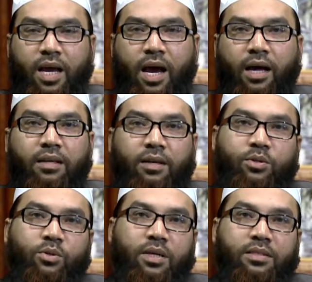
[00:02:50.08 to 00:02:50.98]
আল্লাহ
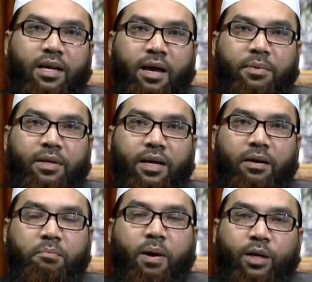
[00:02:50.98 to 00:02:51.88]
রসুলের সাহাবিরা
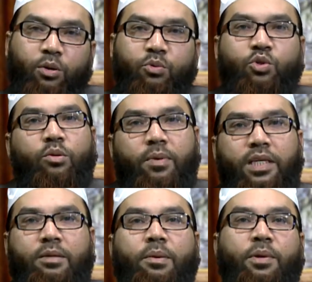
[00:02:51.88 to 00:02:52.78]
ভালো মুসলমান
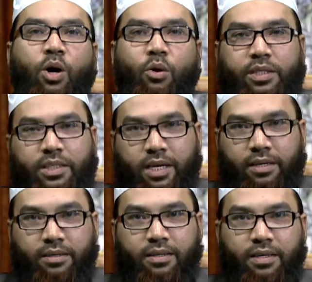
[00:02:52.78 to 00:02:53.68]
কিভাবে হওয়া যায়
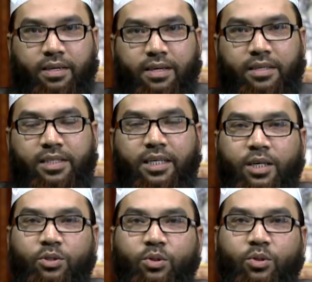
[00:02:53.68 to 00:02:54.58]

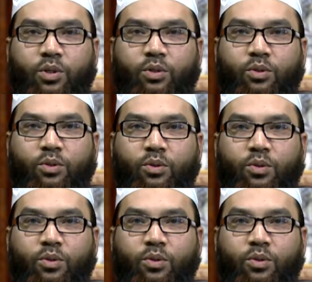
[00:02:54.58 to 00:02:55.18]
সেটার জন্য কিন্তু